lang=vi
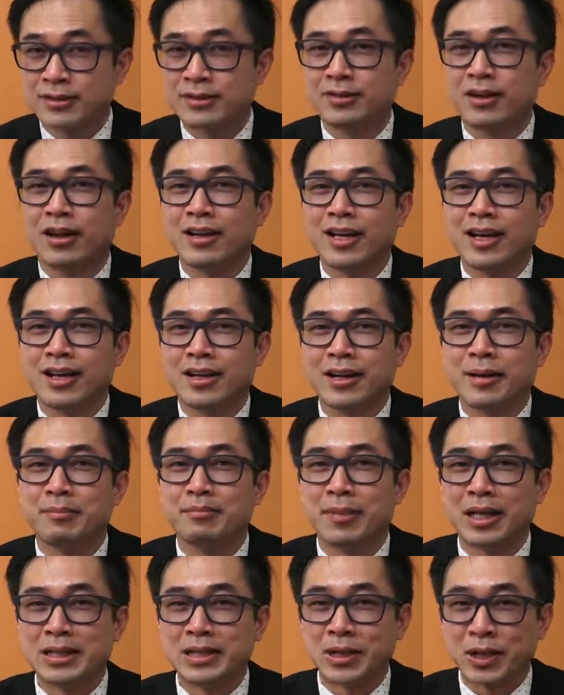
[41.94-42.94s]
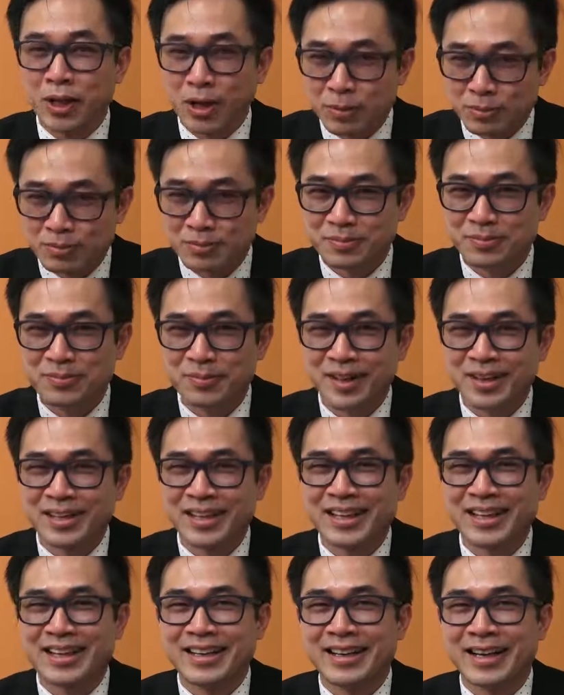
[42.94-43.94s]
Đó là bệnh gút
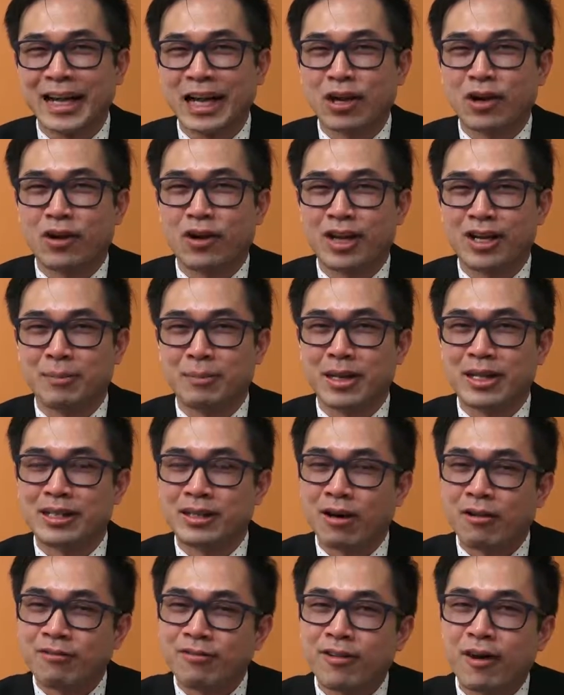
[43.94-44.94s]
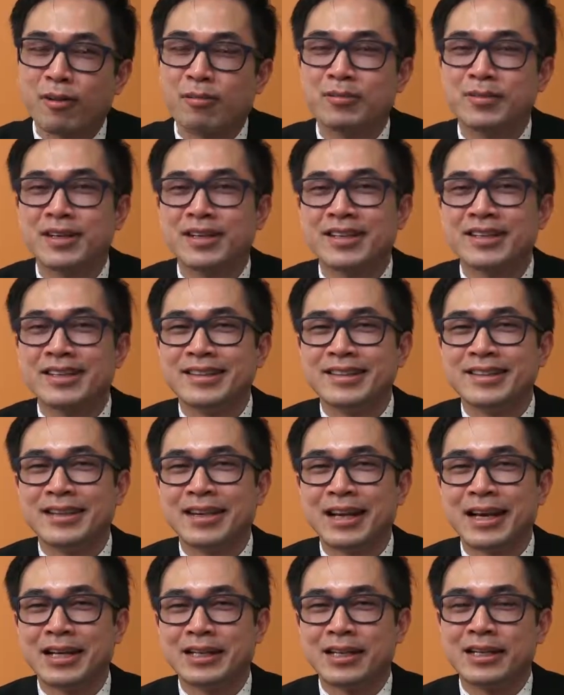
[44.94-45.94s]
hay còn gọi là bệnh thống phong
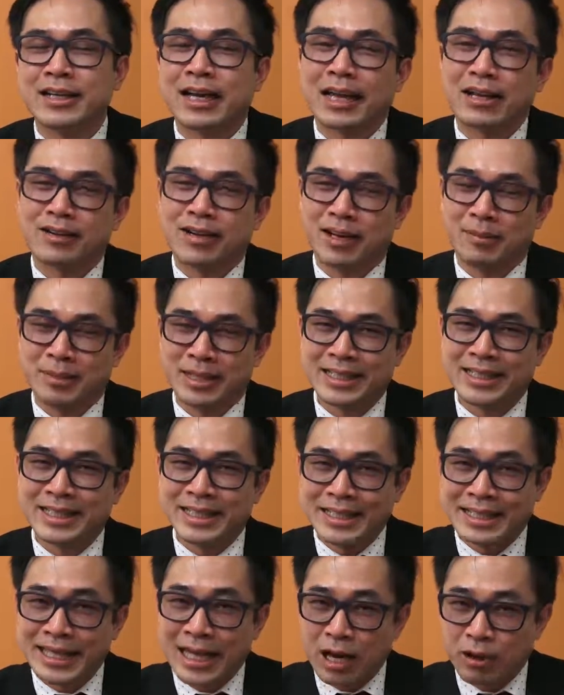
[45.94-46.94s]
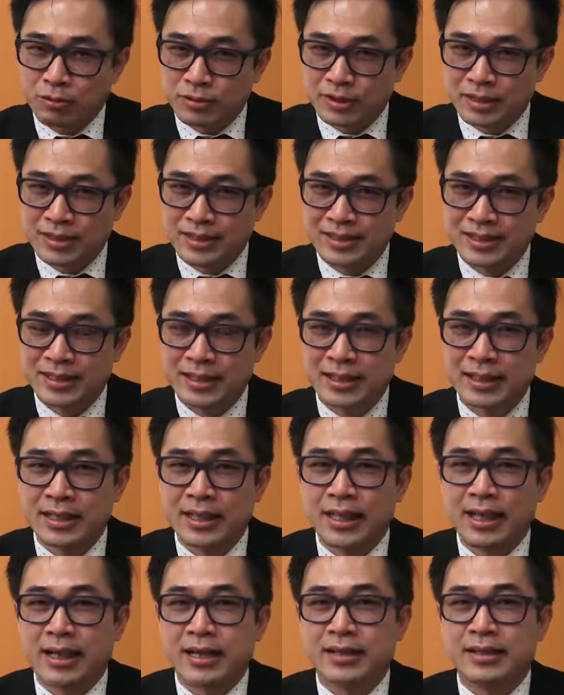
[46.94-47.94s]
hay tiếng Anh gọi là bệnh gout
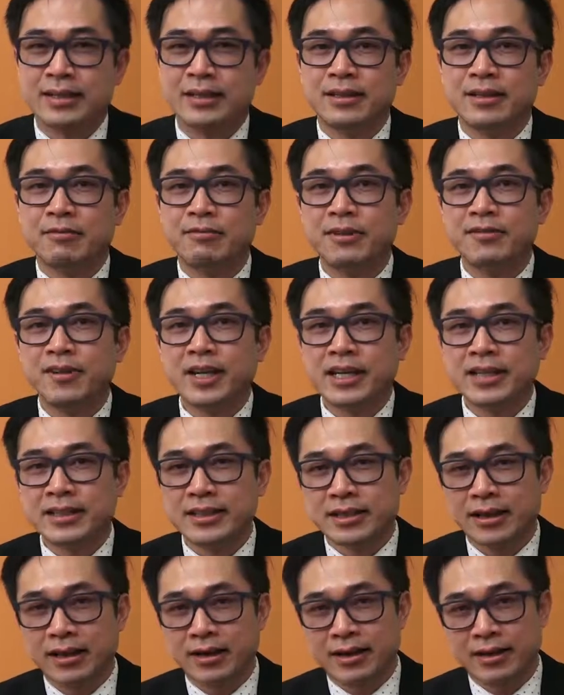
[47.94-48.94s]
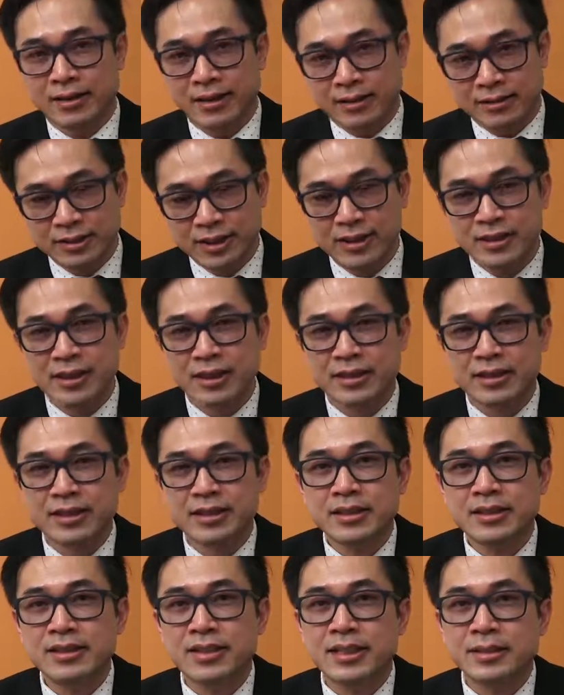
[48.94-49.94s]
thì quý vị ờ, nhất là
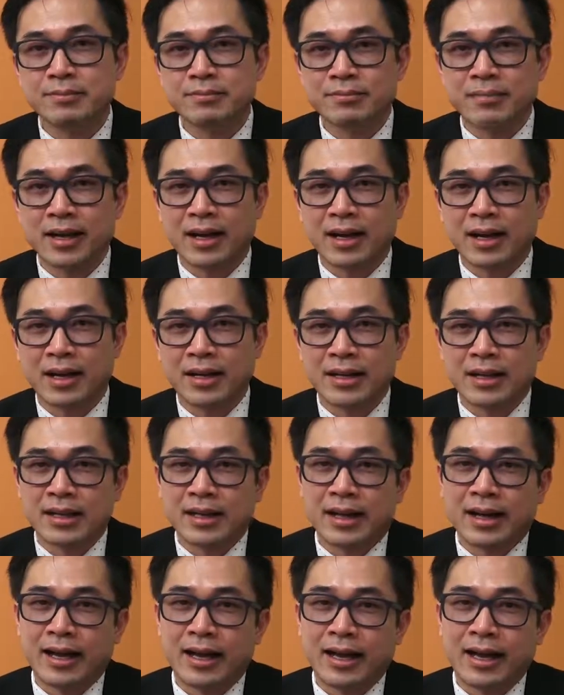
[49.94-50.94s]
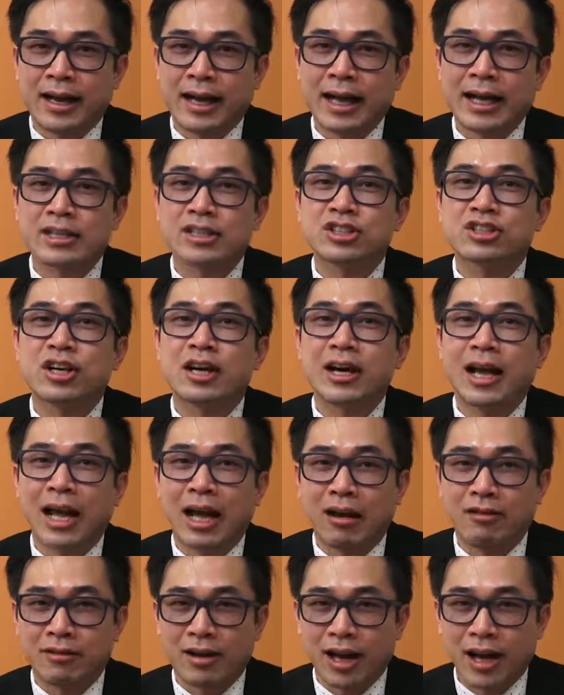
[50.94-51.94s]
những người mà à, ăn sơn
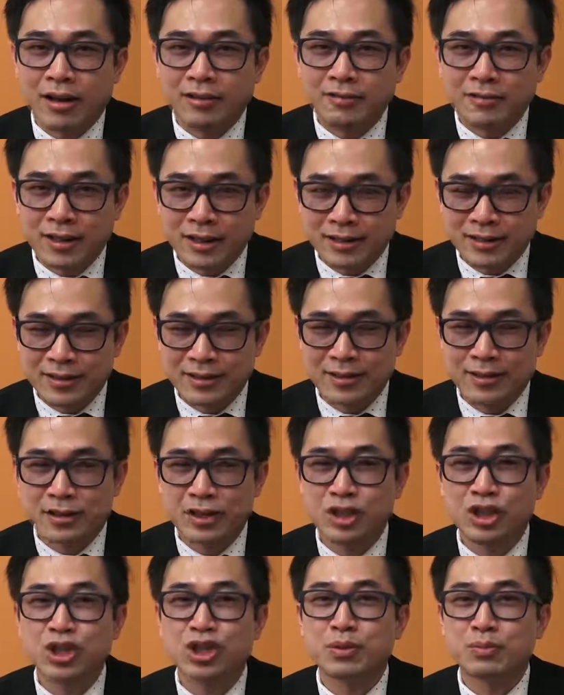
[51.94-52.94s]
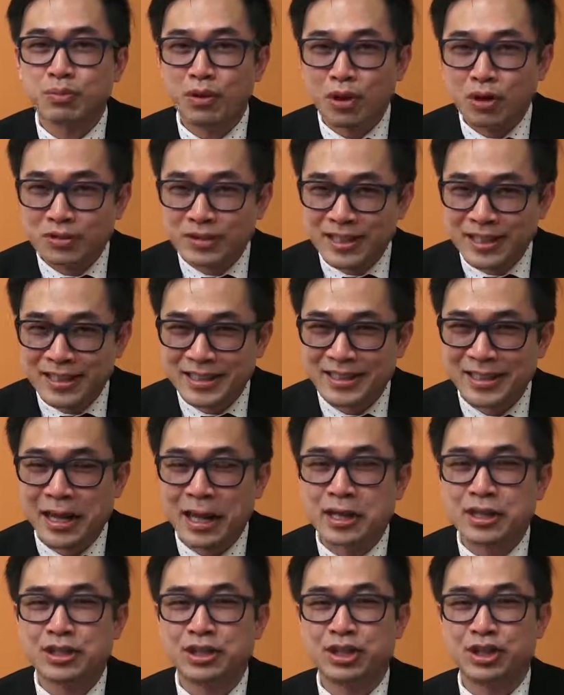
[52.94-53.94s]
hào hải vị nhiều protein
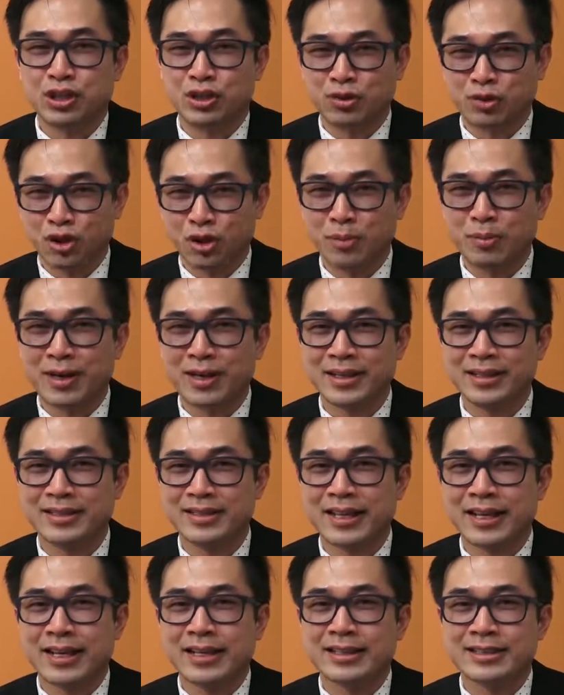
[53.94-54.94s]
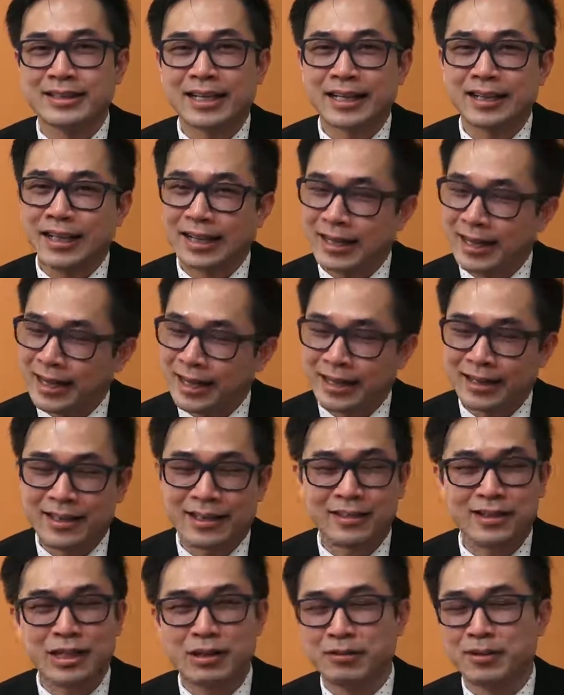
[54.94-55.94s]
nhiều đồ biển chắc là nghe cái
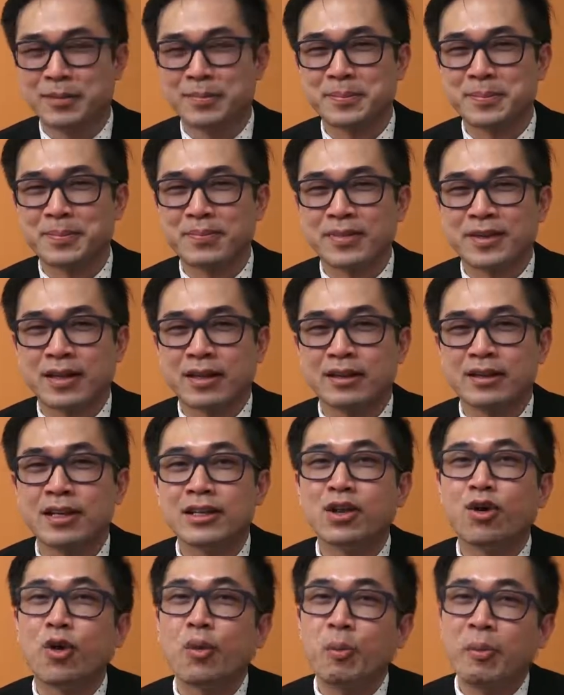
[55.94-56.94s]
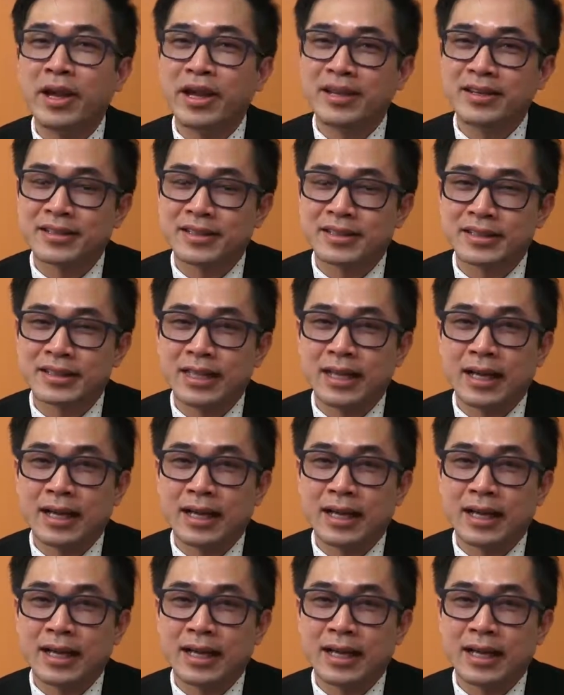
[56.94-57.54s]
này nhiều lắm nhất là uống bia nữa